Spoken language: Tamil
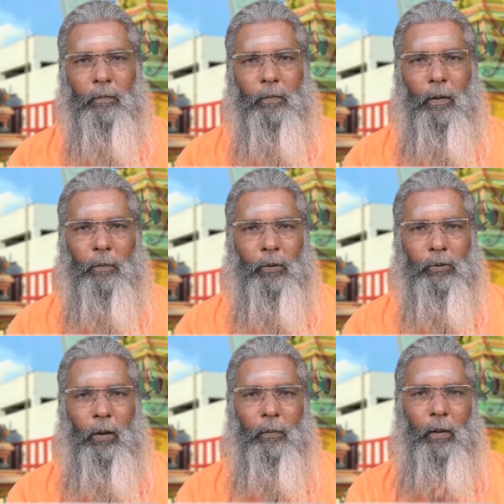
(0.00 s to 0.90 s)
பாம்பன்
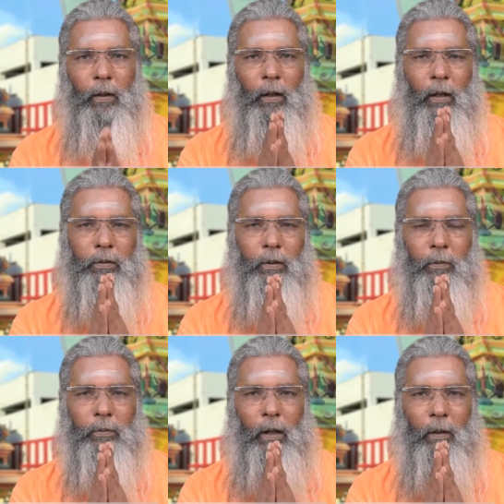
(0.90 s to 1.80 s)
சாமியில்
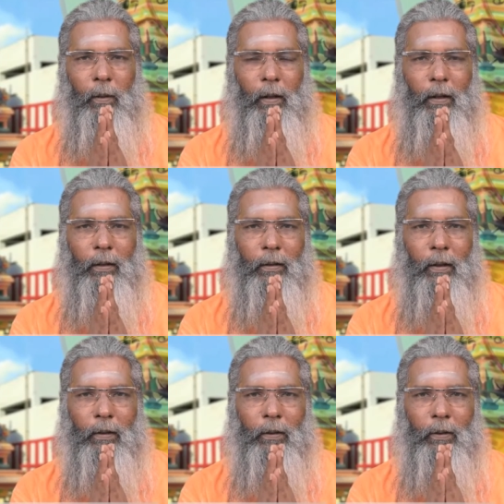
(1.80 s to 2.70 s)
ஆசிரமம் சார்பாக
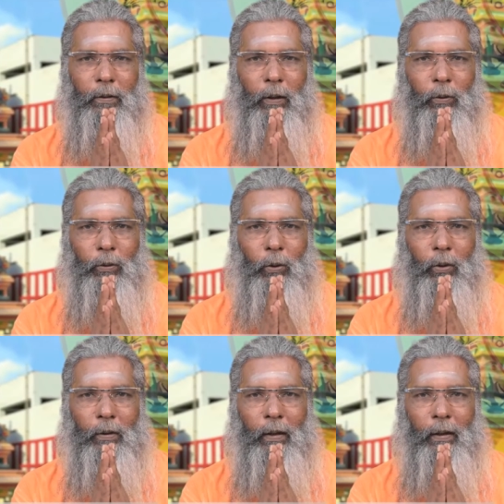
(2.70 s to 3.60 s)
நன்றியை தெரிவித்துக்
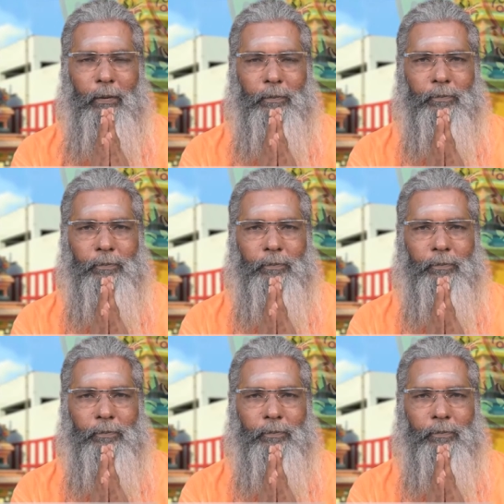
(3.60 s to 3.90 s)
கொள்கிறேன்